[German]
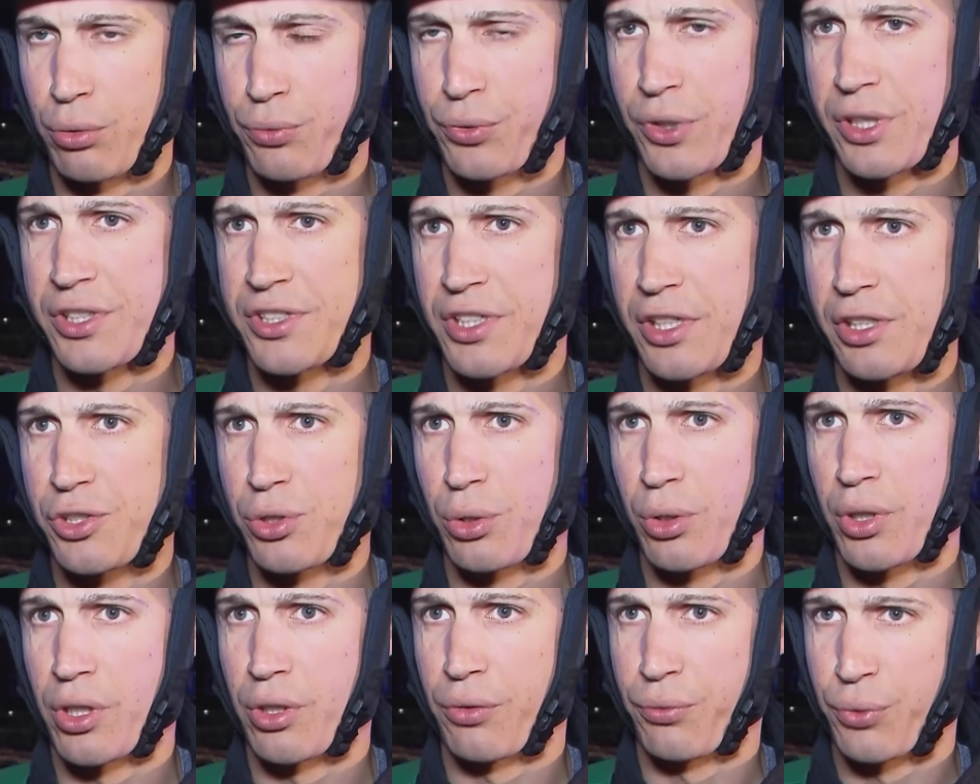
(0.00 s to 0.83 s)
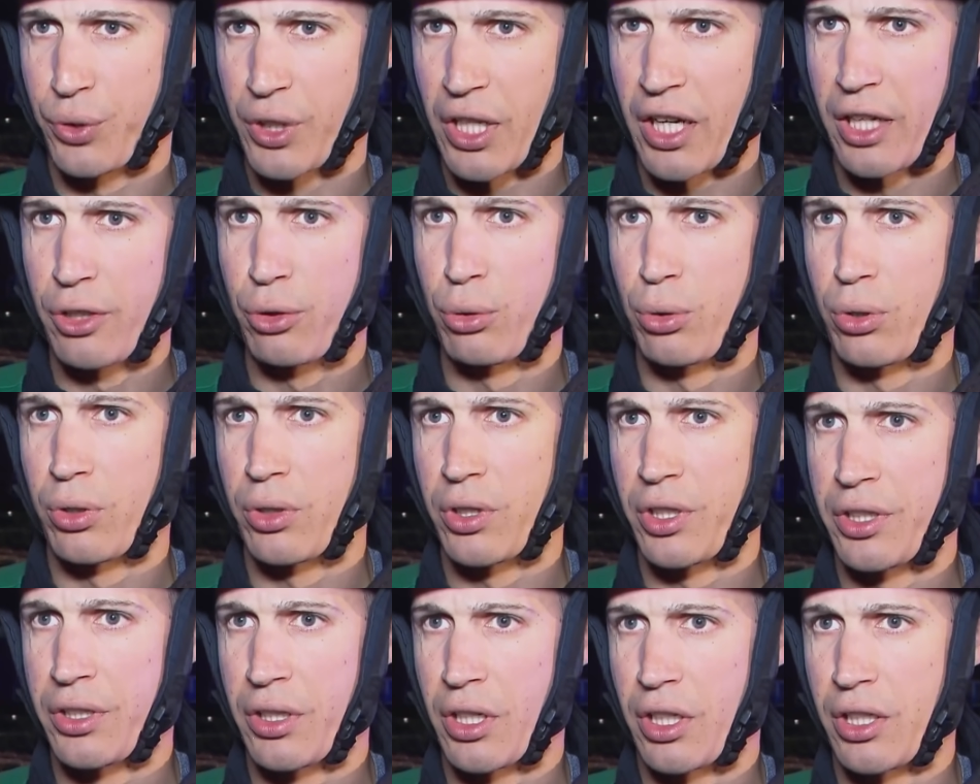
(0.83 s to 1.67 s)
Notfallseelsorge auch für die
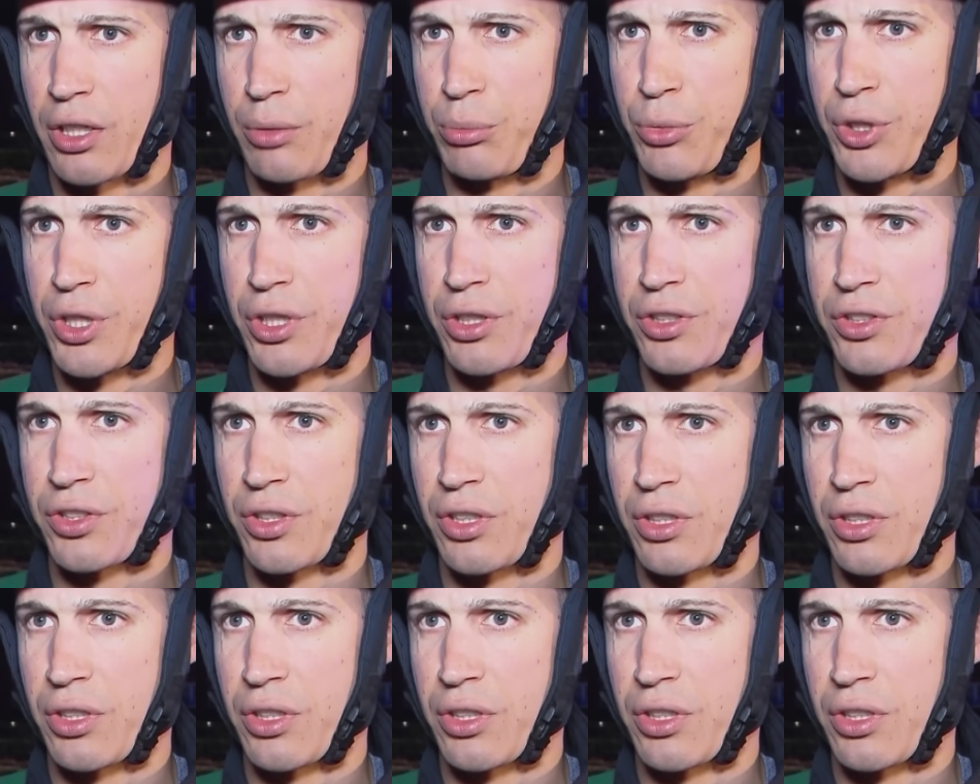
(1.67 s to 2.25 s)
Angehörigen alarmiert,